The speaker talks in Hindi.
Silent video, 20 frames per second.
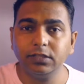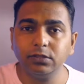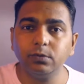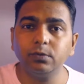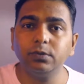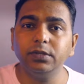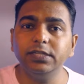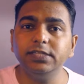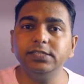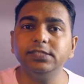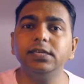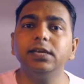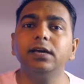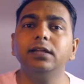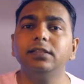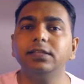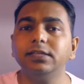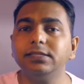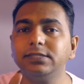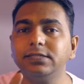हैं तो वो नीचे
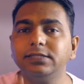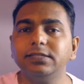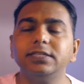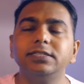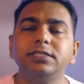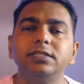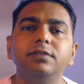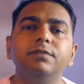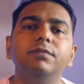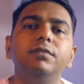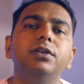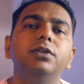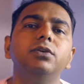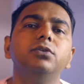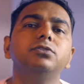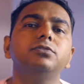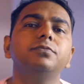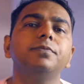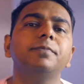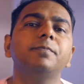आते हैं सजेस्टेड
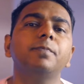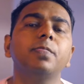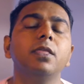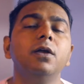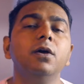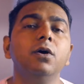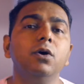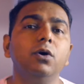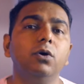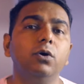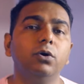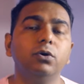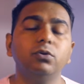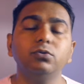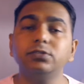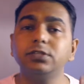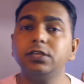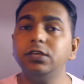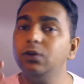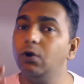वीडियोज़ में और
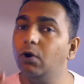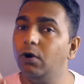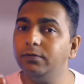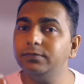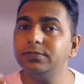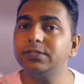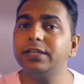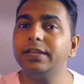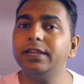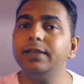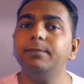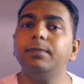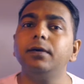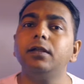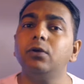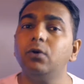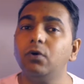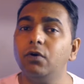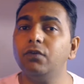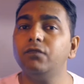उसकी होम स्क्रीन
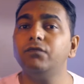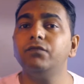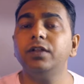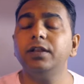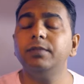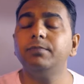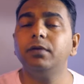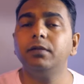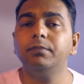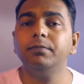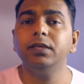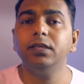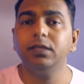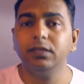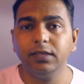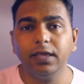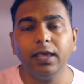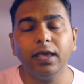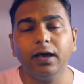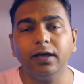पर होम फीड पर भी
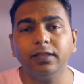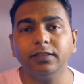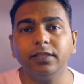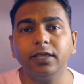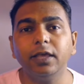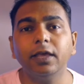ये आते